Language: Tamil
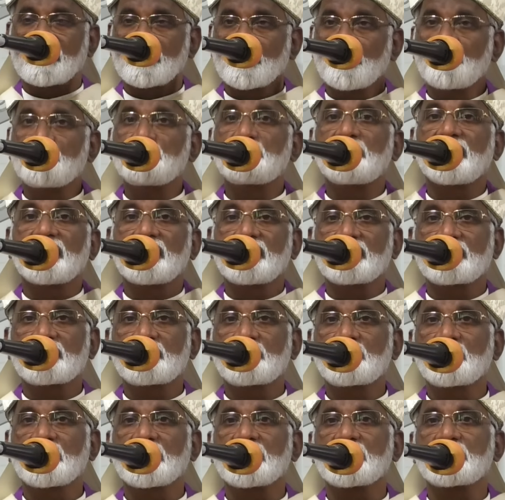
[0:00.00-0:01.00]
ரொம்ப
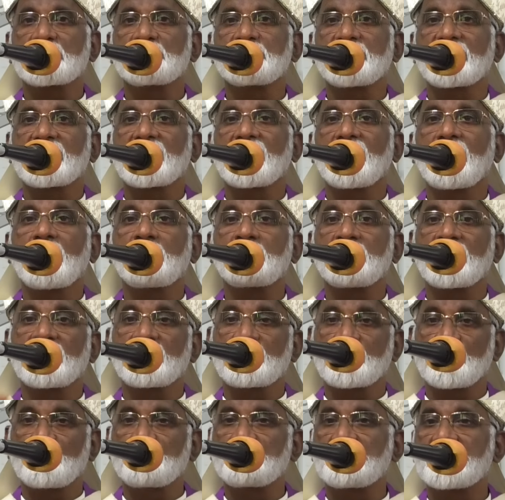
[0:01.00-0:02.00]
குளிரும்
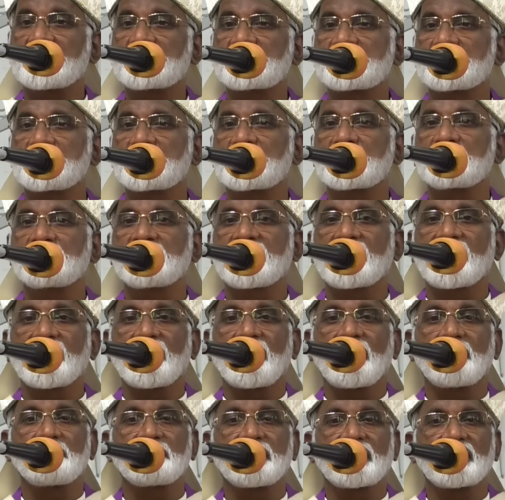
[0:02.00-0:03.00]
இல்லாமல் ரொம்ப சூடும்
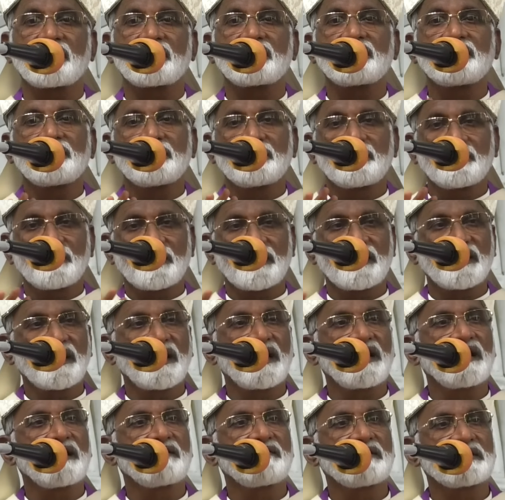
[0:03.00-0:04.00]
இல்லாமல் ஒரு
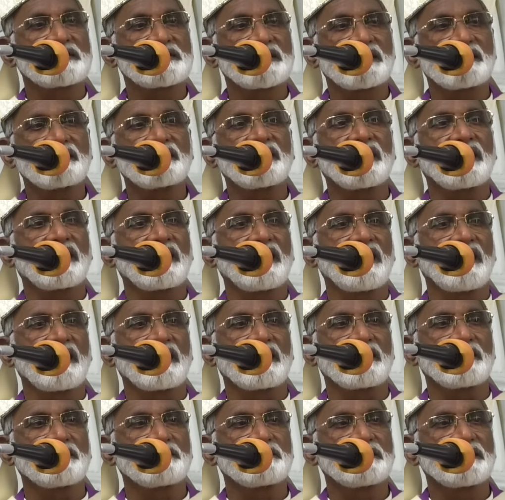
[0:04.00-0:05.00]
நல்ல வசந்த
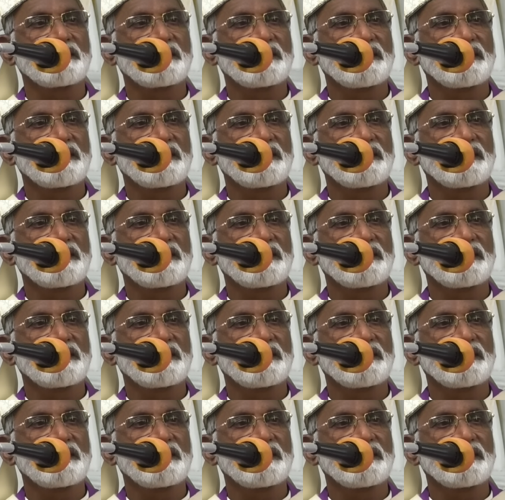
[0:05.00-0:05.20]
காலம்